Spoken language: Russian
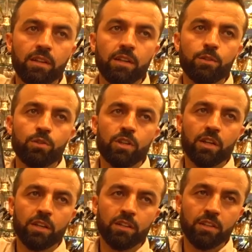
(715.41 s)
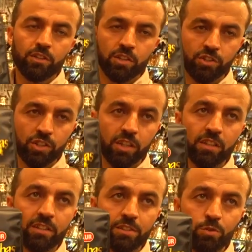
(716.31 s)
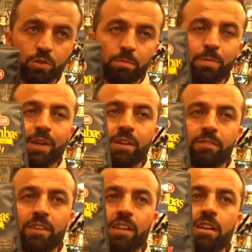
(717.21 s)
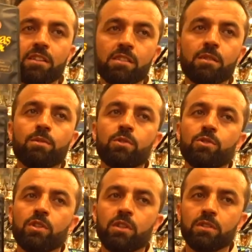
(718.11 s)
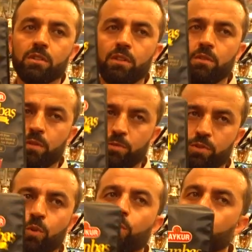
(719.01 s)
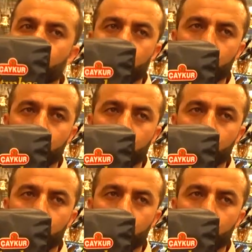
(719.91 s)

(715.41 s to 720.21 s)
которые когда чай растет, первые листья получаются. И вообще очень